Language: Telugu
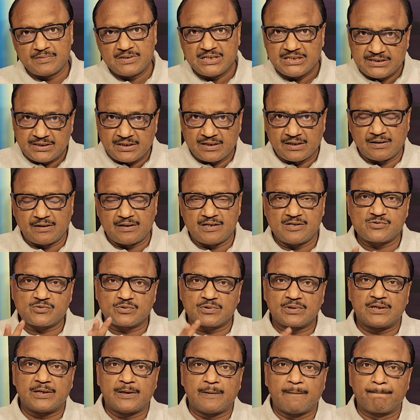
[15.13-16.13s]

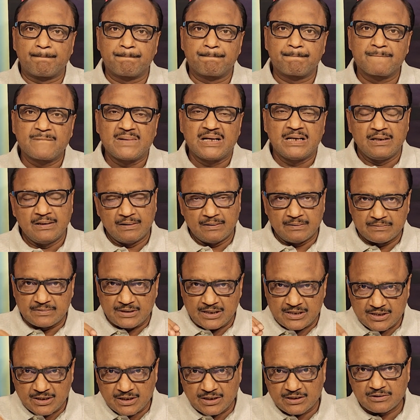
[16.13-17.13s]
చిత్రీకరిస్తున్న
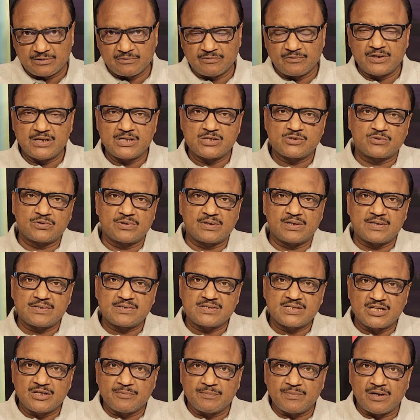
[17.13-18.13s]
దర్శకత్వం వహిస్తున్న
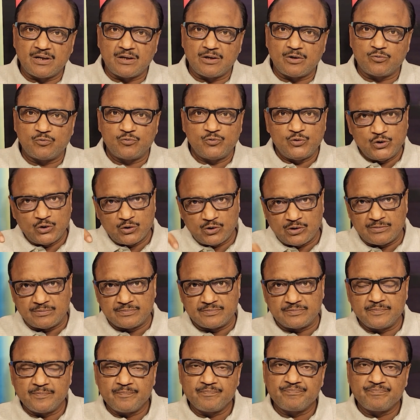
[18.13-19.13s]
సినిమా వ్యూహం